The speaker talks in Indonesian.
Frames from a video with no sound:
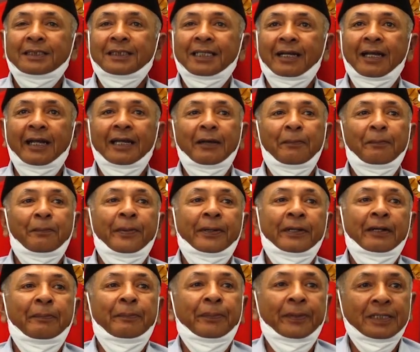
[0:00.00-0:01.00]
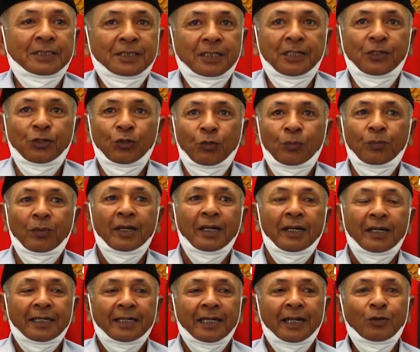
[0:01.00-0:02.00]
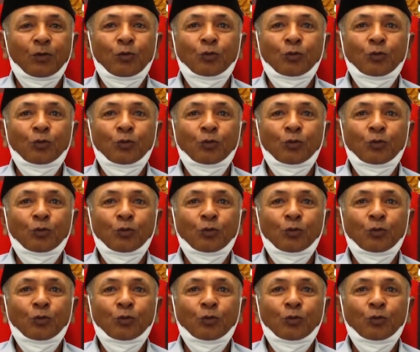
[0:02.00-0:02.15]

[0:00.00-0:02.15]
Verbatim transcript: terhadap para presidium dan